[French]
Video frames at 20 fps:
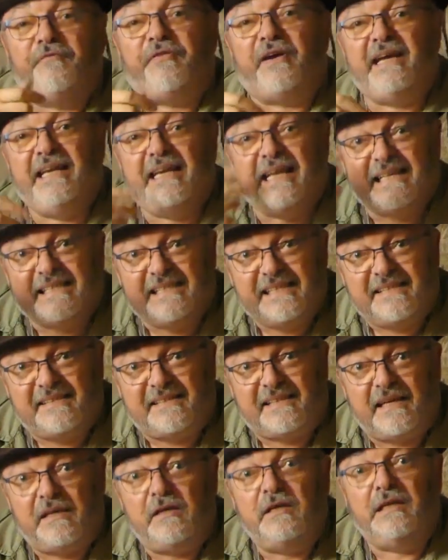Enfin, il
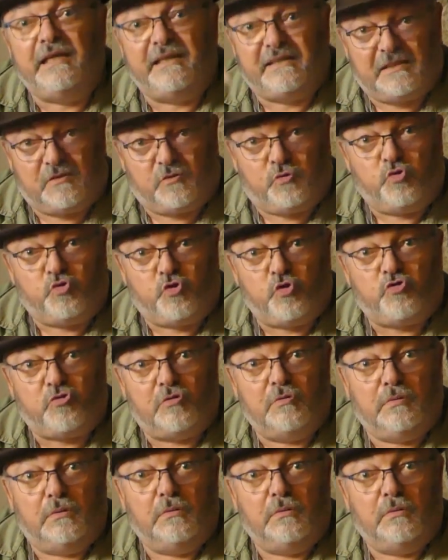existe il existe toujours.